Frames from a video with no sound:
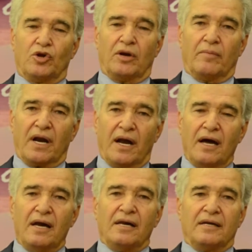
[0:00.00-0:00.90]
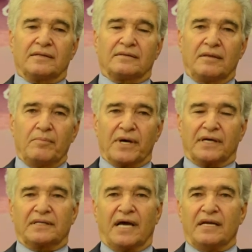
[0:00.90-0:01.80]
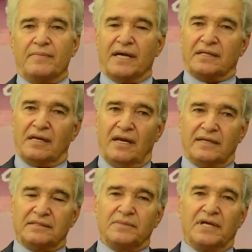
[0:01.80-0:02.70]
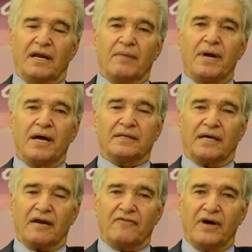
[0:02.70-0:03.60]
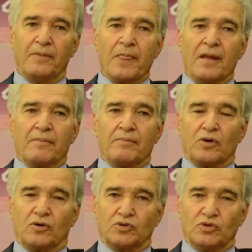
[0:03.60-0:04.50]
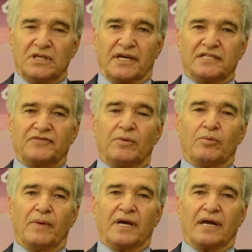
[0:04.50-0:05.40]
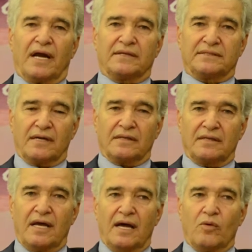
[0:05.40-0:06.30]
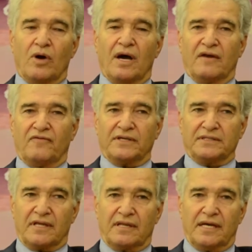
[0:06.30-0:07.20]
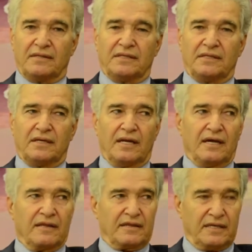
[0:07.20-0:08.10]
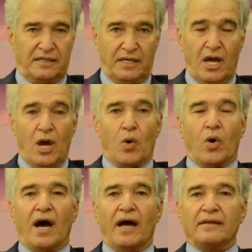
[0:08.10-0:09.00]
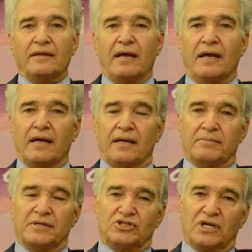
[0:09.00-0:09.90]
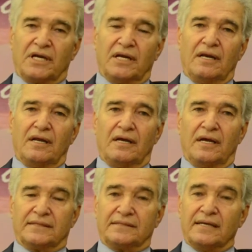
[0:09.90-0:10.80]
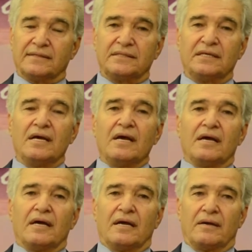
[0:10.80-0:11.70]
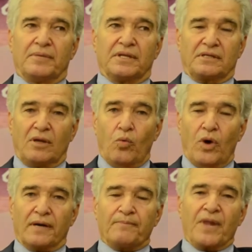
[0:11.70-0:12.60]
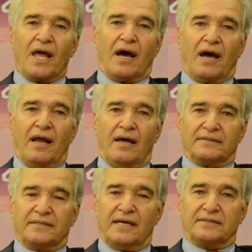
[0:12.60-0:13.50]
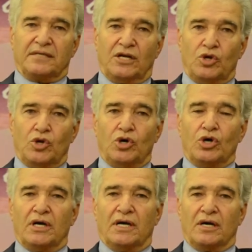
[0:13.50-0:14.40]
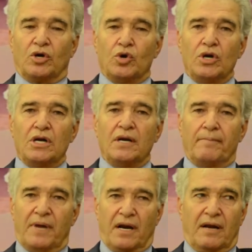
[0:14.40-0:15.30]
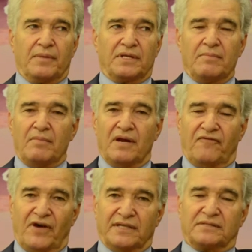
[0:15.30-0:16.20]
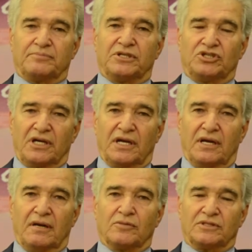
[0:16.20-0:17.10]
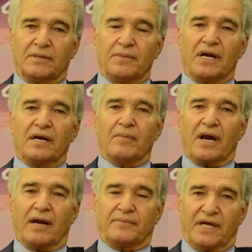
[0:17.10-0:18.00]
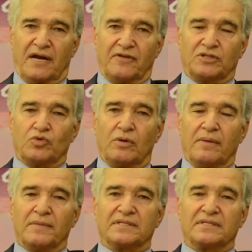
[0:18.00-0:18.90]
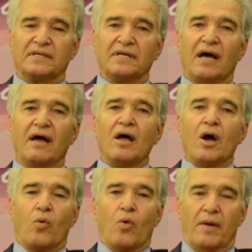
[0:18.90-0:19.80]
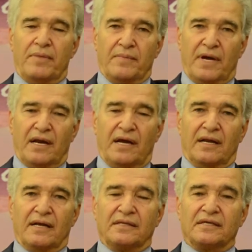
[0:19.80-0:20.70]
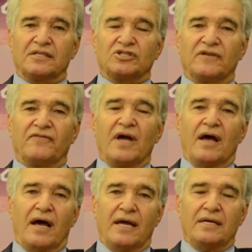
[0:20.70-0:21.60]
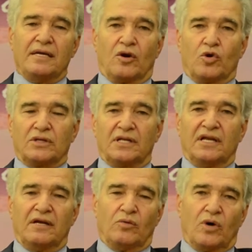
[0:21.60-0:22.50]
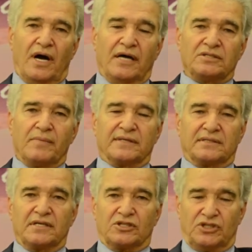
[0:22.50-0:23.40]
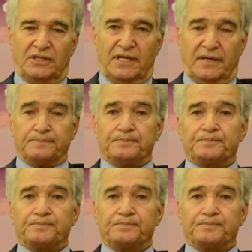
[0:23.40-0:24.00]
أنه المرأة تطبق التعليمات اللي لازم تعلمها تعرفها بخصوص الكشف المبكر عن السرطان والفحص الذاتي للثدي البلدي وهذا آه، بشكل آه، أساسي آه، بتطور على اساس انه كل مره بيتم الفحص بشكل مستمر المراه بتعرف ايش هو ملمس ثديها وبامكانها انها تكتشف اي كتله وحجمها صغير جدا